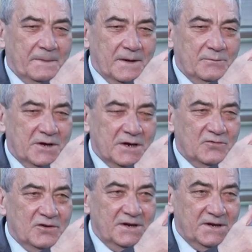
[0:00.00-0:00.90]

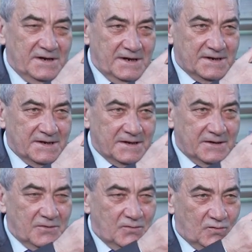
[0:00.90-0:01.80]
береговой линии Арктики,
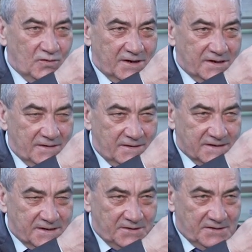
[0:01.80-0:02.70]
у нас э,
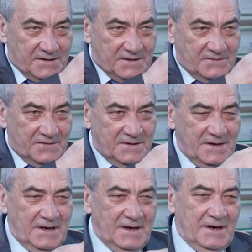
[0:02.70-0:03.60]
Скандинавия,
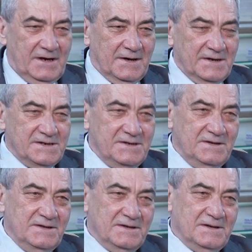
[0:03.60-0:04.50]

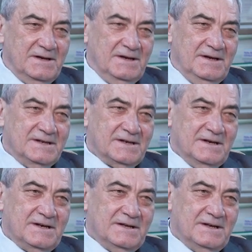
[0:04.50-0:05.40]
Россия, Аляска,
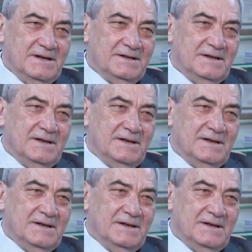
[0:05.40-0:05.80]
Канада,